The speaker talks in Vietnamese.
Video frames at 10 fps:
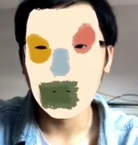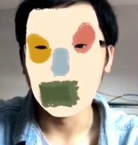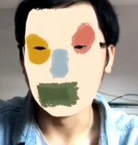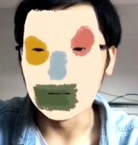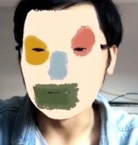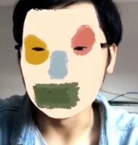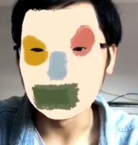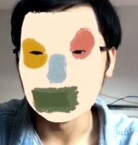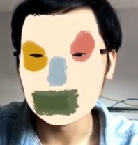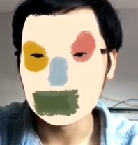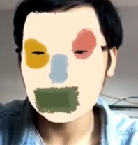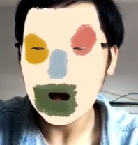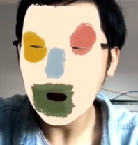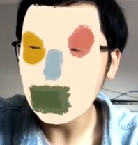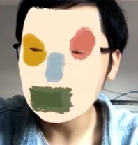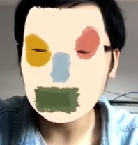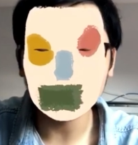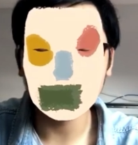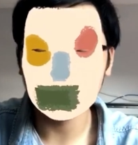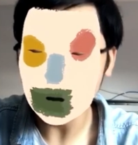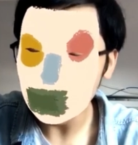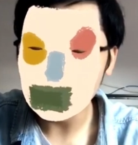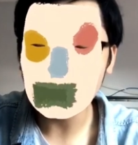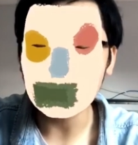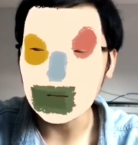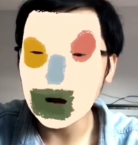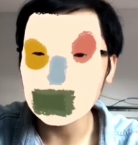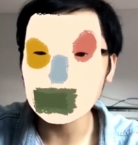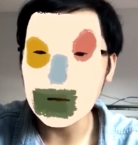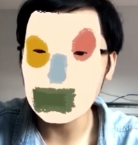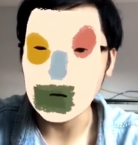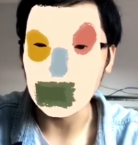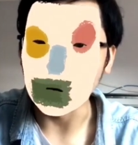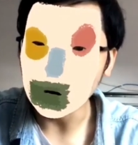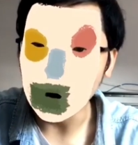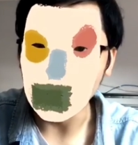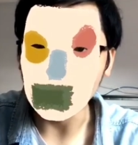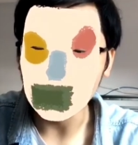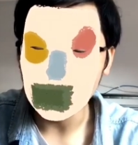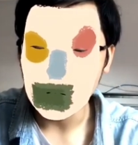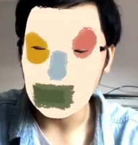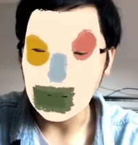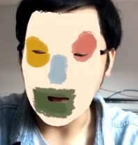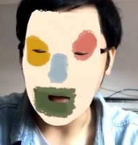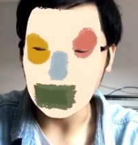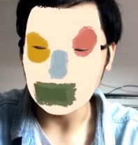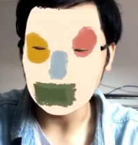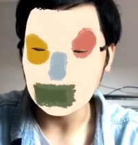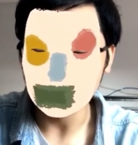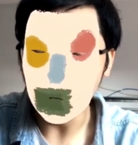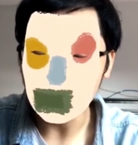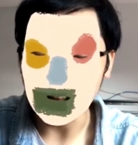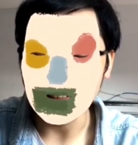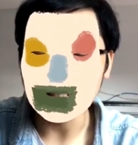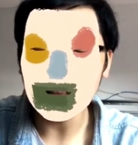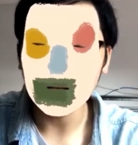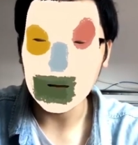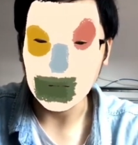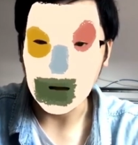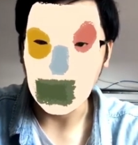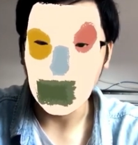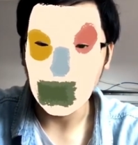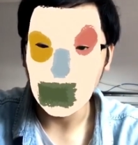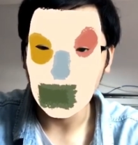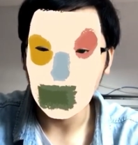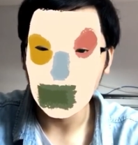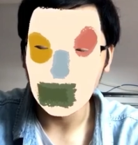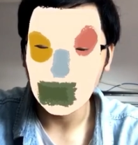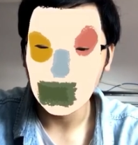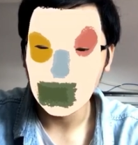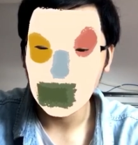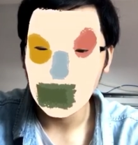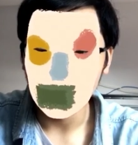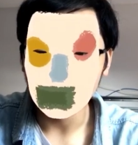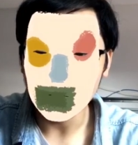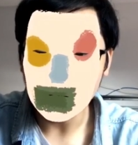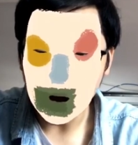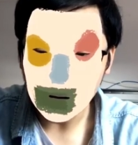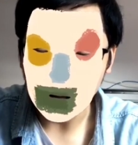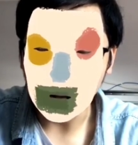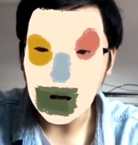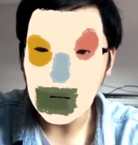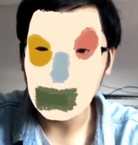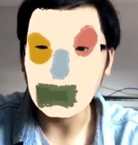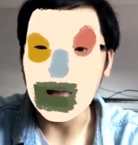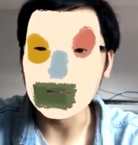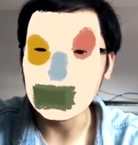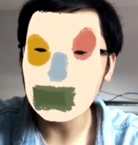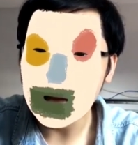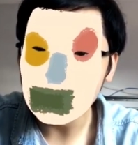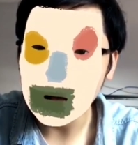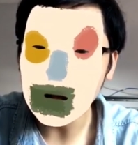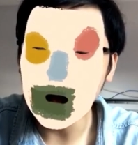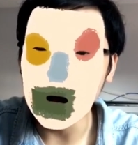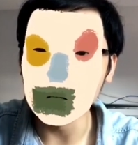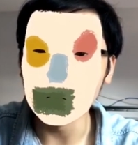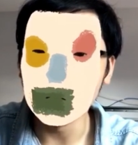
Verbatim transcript: mình không cho phép bản thân xem trọng những người mà luôn đặt nhân sắc lên hàng đầu nên nhớ rằng á bạn chỉ may mắn hơn